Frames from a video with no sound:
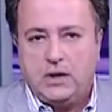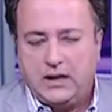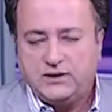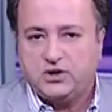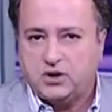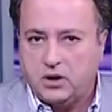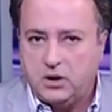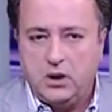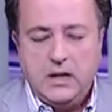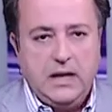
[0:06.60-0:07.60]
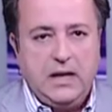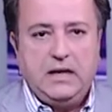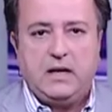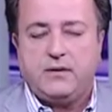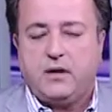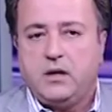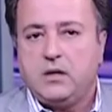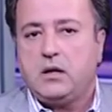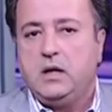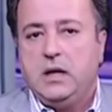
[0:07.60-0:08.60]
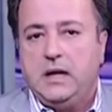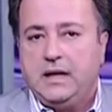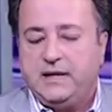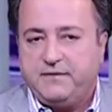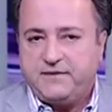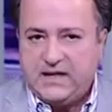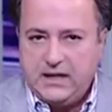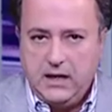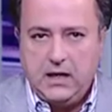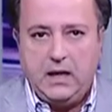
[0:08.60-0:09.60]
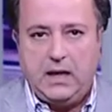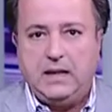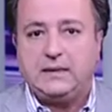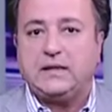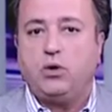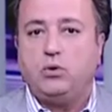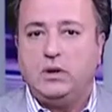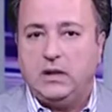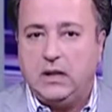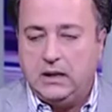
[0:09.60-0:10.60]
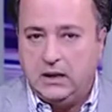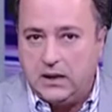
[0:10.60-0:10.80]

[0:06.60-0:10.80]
عن الطلاق هل هي ظاهره آه، نفسيه هل تدخل